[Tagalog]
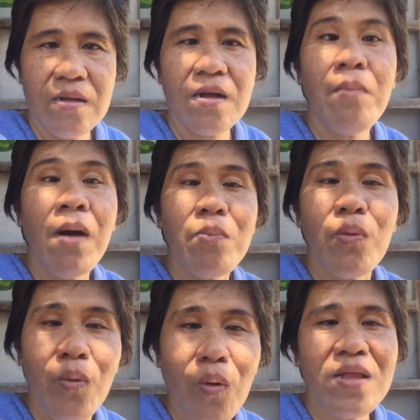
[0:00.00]
gama
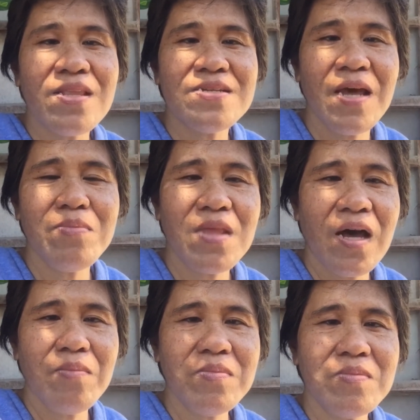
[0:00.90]
pud ko at the same
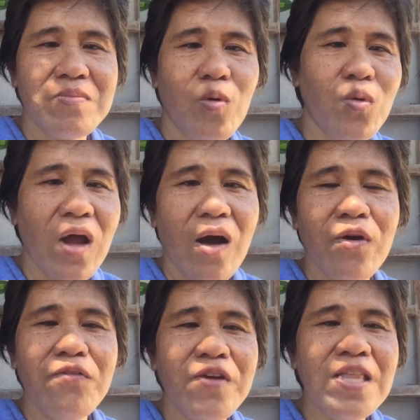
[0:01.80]
time kung na
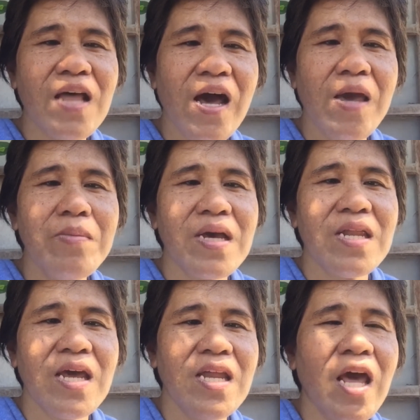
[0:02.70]
ako'y free time
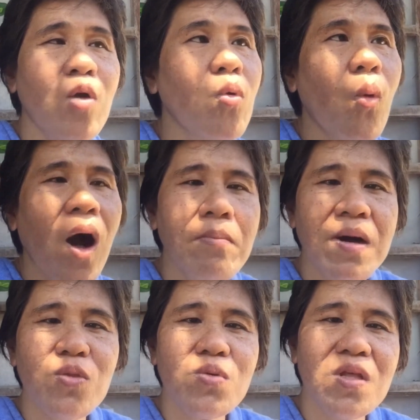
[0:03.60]
maghinay hinay ko buhag
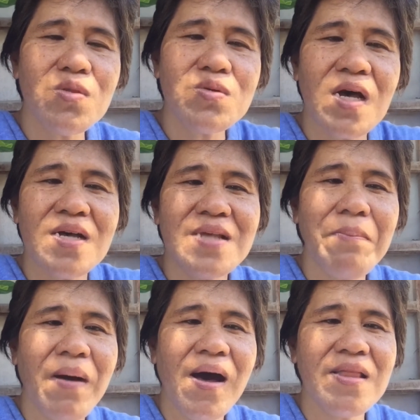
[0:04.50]
bato dito sa
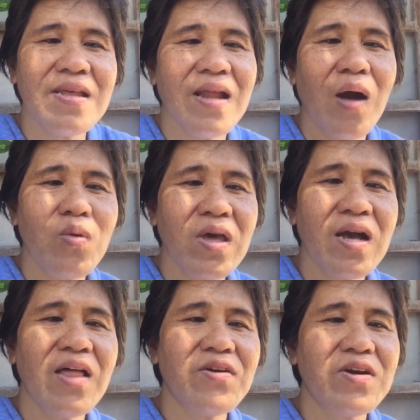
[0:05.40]
sapa then akong
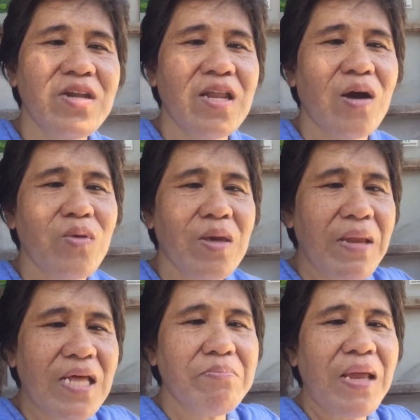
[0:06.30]
gigather then akong
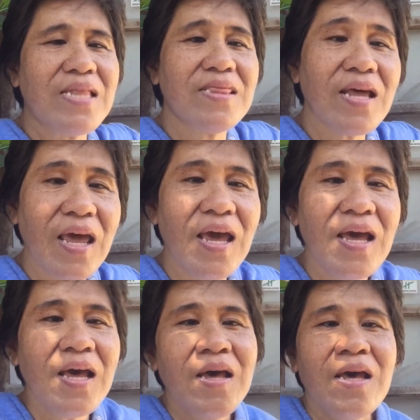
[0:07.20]
ipilit pilit dere
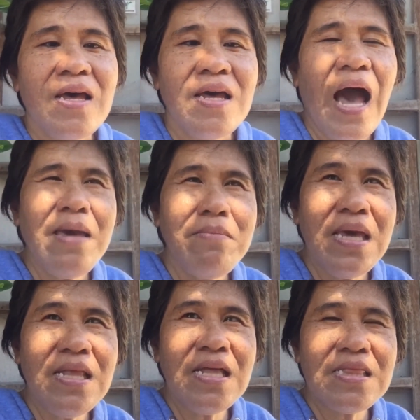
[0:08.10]
I
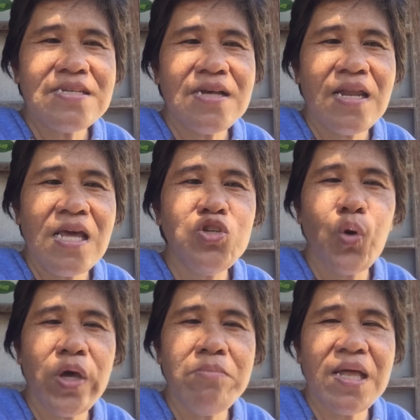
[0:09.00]
made it as an
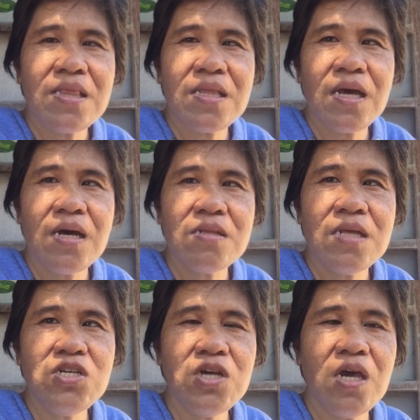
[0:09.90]
enjoyment kanang
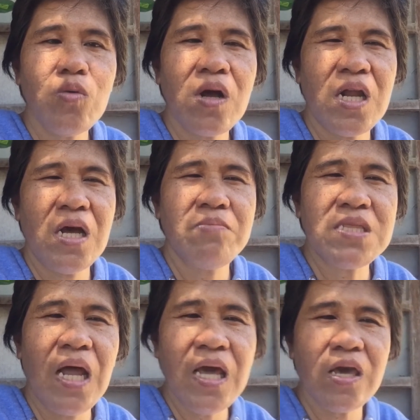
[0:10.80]
dili siya nga kanang
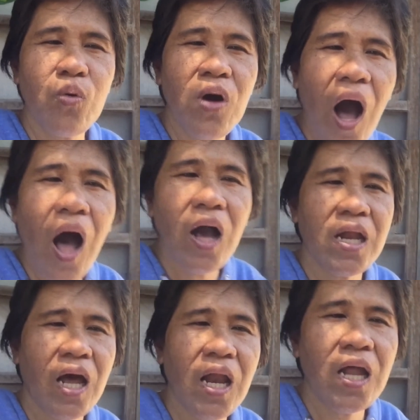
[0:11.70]
magdalig gyud ka
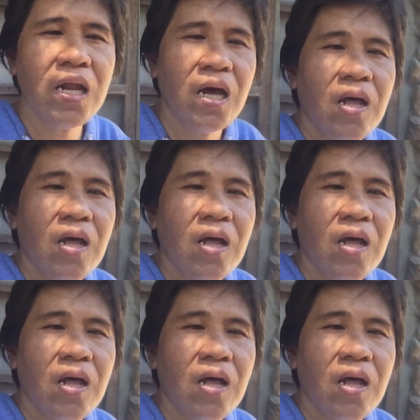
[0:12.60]
kinahanglan